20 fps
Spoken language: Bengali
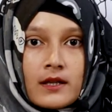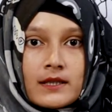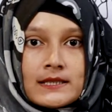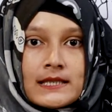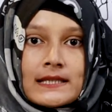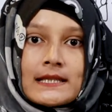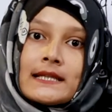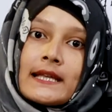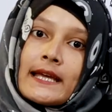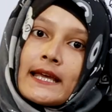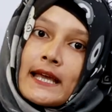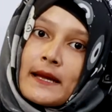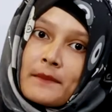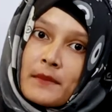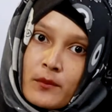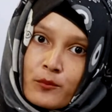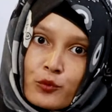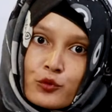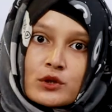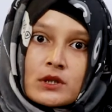সেটা থেকে
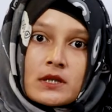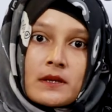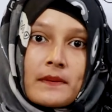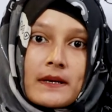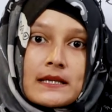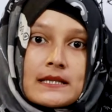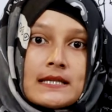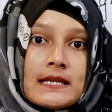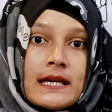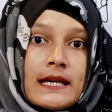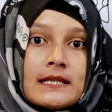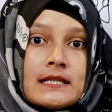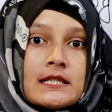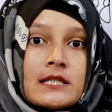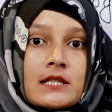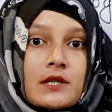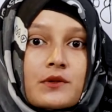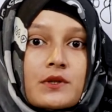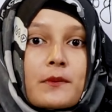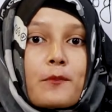আমরা বুঝতে পারছি এই
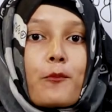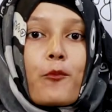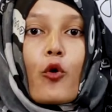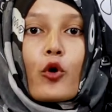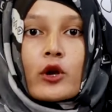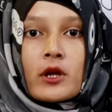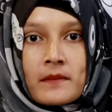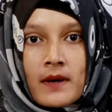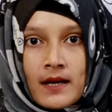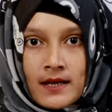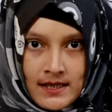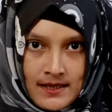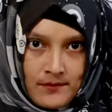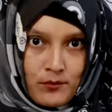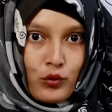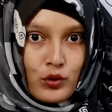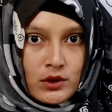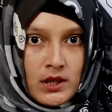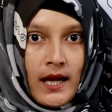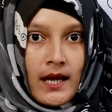জিনিসটা হচ্ছে পরিমাণকে
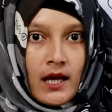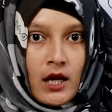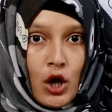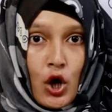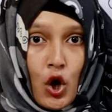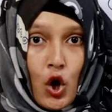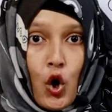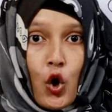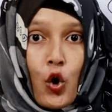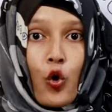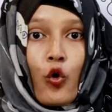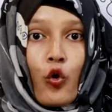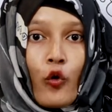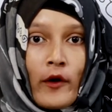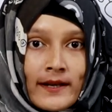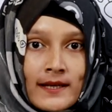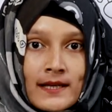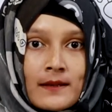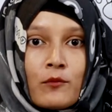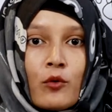বোঝায় কোনো
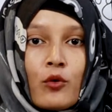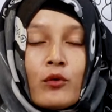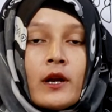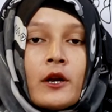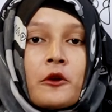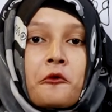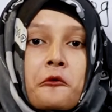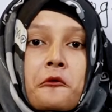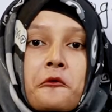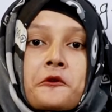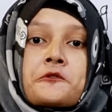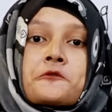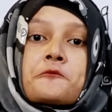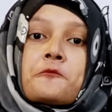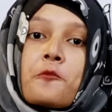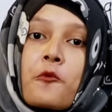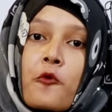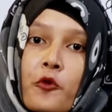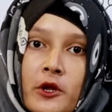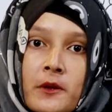একটা মোলের কোনো কিছু
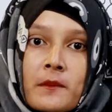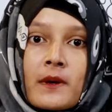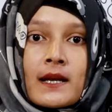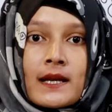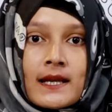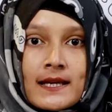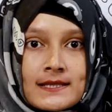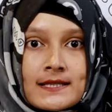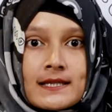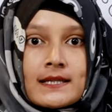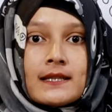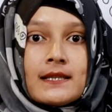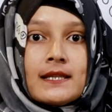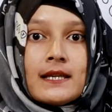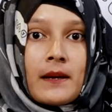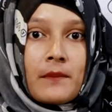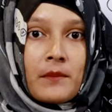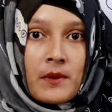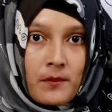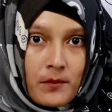পরিমাণকে যেটা
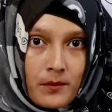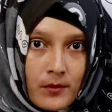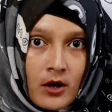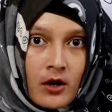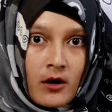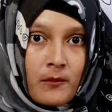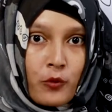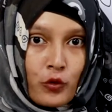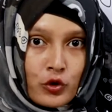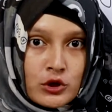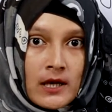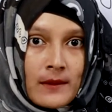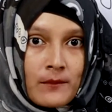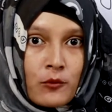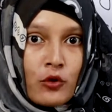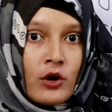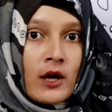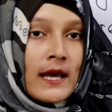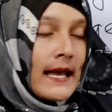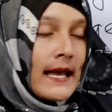দিয়ে আমি বোঝাবো